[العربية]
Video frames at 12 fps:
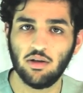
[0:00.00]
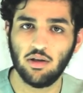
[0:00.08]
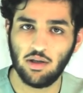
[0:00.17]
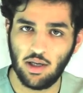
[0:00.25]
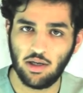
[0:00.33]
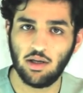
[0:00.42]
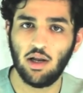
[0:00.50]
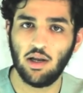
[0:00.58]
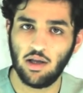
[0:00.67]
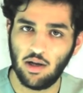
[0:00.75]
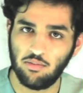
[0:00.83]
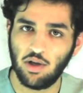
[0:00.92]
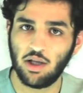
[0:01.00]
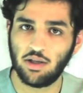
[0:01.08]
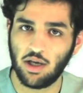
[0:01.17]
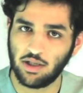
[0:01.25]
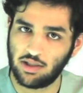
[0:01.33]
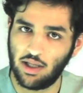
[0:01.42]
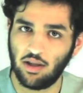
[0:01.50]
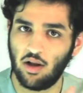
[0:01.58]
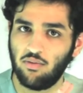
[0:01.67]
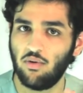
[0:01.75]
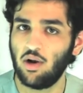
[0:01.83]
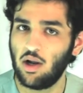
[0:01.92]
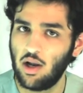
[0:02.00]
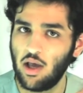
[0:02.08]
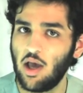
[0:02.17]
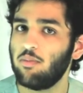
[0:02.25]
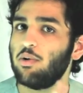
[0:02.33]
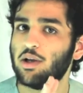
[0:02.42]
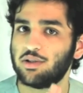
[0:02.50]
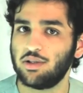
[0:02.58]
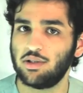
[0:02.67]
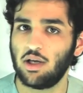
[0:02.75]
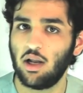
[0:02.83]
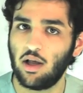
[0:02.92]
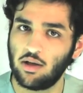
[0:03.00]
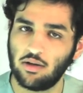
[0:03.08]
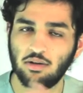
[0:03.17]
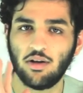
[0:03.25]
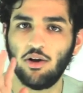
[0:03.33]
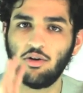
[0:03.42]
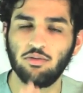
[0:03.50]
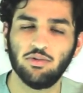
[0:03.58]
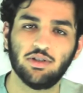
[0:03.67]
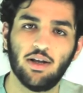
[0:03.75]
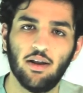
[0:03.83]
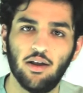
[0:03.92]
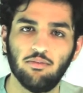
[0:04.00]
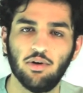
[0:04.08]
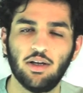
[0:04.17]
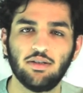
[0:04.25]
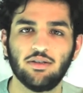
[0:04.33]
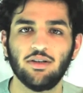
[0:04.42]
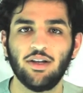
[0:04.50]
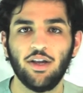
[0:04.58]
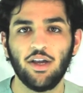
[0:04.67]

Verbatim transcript: يعني اللي هي ال 100 درجه هذه الفول اللي هي اي بلس ان شاء الله كلكم ان شاء الله اي آه، بلس